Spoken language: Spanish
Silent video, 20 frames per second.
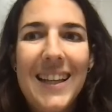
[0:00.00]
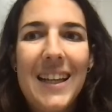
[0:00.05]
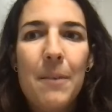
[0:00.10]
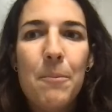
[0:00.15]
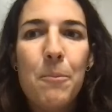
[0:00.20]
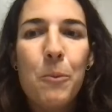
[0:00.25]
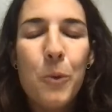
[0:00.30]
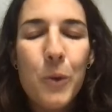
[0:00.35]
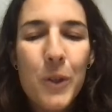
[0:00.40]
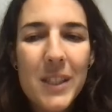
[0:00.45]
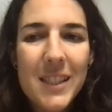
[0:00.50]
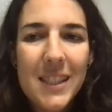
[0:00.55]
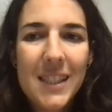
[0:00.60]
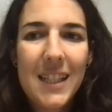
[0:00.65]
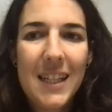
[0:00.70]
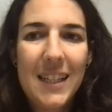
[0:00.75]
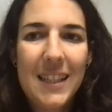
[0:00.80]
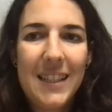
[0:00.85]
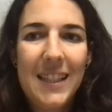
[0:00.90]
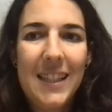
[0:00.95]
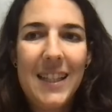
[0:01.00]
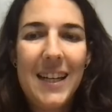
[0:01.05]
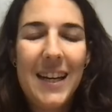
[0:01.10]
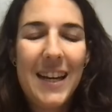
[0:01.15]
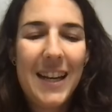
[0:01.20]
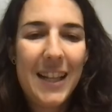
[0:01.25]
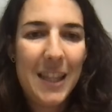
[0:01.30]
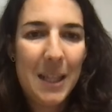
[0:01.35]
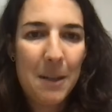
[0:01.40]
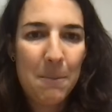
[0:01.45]
muéstrate
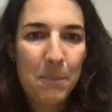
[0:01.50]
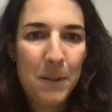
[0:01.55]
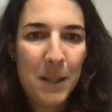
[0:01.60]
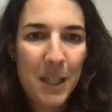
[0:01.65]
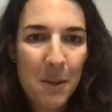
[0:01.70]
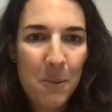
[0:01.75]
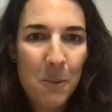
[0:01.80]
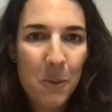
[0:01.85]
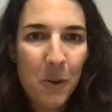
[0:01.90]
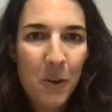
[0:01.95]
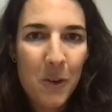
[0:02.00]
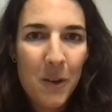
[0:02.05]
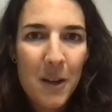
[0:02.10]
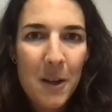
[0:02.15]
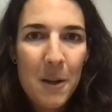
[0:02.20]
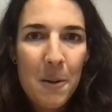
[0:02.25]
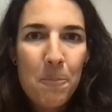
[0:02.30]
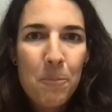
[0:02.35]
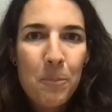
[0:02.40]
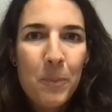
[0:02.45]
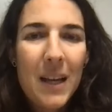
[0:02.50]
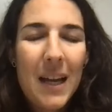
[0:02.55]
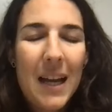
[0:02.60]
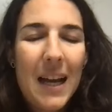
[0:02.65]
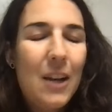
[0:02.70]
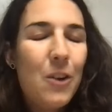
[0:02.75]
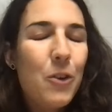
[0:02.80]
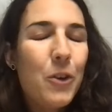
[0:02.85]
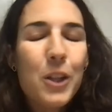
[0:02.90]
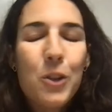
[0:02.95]
receptivo
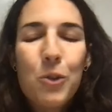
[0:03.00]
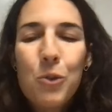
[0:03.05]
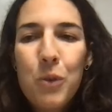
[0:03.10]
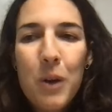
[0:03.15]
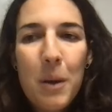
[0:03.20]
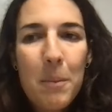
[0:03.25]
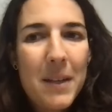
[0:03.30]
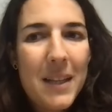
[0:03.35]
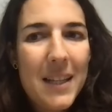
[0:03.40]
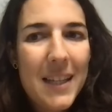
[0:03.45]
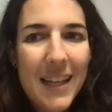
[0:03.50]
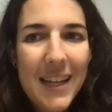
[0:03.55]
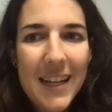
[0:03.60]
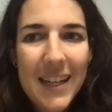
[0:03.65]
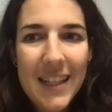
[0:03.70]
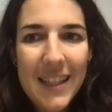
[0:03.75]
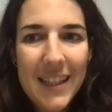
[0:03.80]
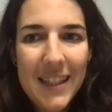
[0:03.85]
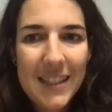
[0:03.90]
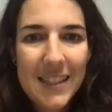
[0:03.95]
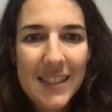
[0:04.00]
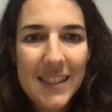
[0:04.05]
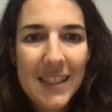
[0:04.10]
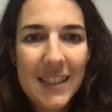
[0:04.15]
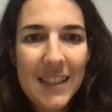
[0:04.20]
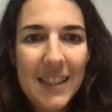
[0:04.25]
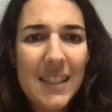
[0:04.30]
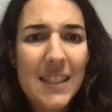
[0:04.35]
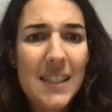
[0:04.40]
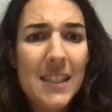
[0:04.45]
a lo que tu familiar
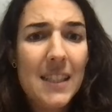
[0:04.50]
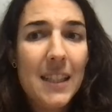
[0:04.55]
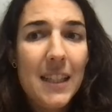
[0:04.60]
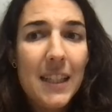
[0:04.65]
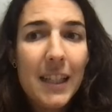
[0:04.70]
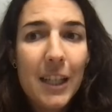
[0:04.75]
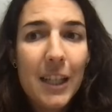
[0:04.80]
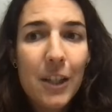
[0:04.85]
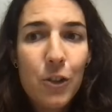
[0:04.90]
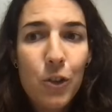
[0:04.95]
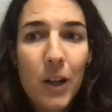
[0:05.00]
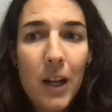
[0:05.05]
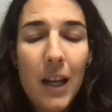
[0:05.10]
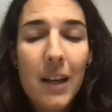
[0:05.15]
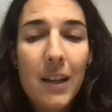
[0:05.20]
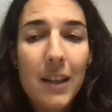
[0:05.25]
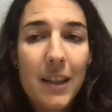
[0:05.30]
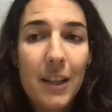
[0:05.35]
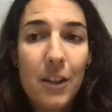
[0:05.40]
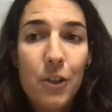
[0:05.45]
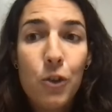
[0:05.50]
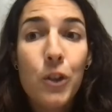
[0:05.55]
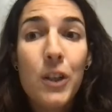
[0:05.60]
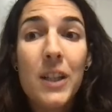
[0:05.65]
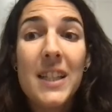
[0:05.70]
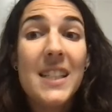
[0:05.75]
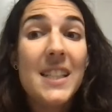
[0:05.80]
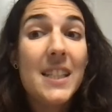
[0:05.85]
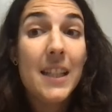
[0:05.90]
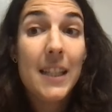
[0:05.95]
necesite. Y si tiene que llorar, que
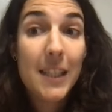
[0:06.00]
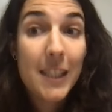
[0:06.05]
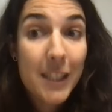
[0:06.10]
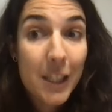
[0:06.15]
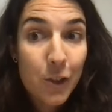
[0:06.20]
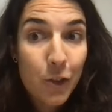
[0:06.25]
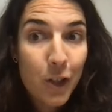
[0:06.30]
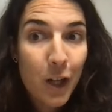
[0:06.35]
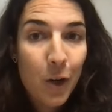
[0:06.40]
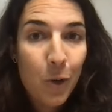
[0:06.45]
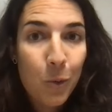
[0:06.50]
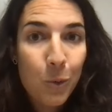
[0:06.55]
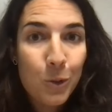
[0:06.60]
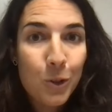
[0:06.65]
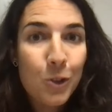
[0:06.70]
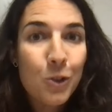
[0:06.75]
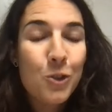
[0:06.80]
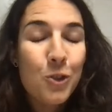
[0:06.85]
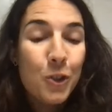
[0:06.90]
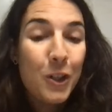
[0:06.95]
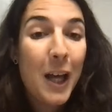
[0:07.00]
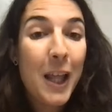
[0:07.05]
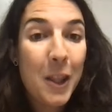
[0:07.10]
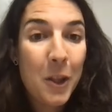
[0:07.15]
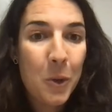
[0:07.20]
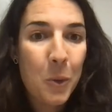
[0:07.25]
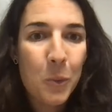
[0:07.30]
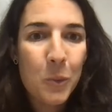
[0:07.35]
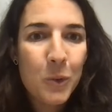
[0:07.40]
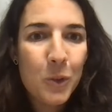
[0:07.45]
llore. Y si tenéis que llorar juntos, llorad
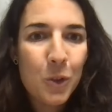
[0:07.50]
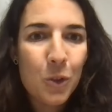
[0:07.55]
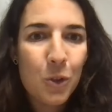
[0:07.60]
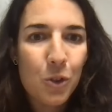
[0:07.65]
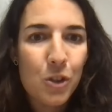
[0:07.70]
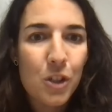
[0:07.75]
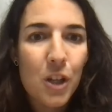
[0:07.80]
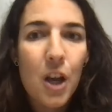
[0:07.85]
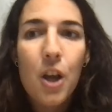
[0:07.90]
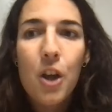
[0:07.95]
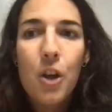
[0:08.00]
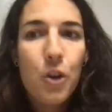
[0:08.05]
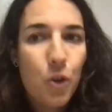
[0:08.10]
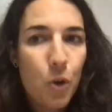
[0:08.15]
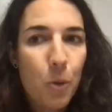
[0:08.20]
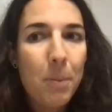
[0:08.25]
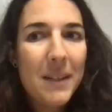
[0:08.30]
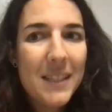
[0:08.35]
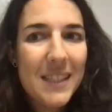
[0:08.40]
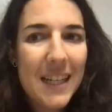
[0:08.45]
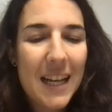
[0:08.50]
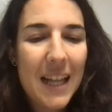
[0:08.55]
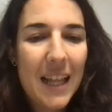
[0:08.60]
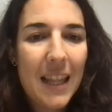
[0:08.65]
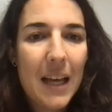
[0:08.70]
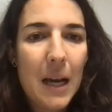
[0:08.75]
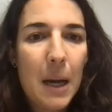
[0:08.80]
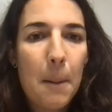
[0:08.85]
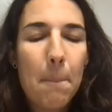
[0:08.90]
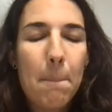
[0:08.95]
juntos. No pasa
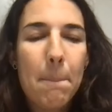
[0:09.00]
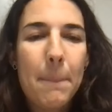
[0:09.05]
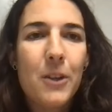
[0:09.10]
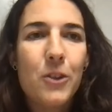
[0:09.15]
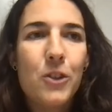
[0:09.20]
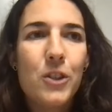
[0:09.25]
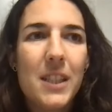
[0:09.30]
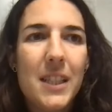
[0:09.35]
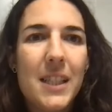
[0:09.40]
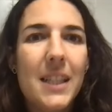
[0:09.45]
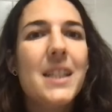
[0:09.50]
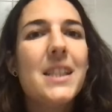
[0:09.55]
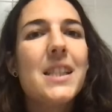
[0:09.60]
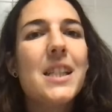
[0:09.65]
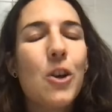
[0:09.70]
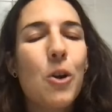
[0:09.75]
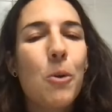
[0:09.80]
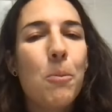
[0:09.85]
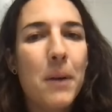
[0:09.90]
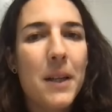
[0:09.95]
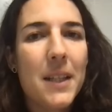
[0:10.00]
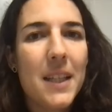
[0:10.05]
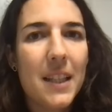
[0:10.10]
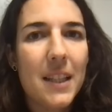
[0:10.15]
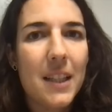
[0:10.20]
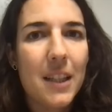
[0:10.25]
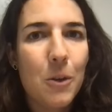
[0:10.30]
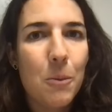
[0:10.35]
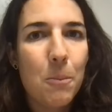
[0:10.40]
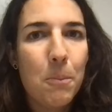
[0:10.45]
nada. Pero si eres
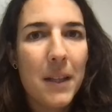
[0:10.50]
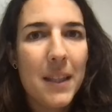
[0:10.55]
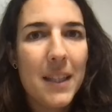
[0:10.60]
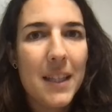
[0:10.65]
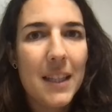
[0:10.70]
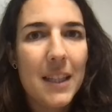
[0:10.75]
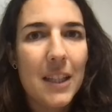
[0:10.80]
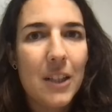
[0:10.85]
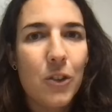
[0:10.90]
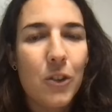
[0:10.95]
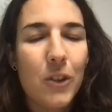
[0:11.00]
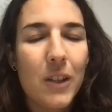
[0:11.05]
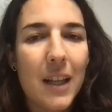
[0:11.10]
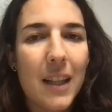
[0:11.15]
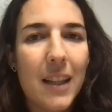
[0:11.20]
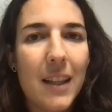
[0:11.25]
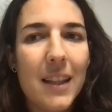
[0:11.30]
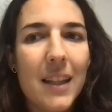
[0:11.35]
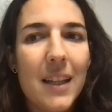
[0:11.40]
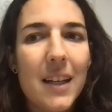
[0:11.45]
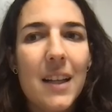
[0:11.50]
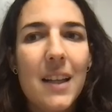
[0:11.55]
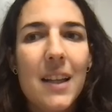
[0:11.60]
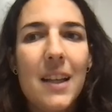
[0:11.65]
acompañante de un paciente con cáncer,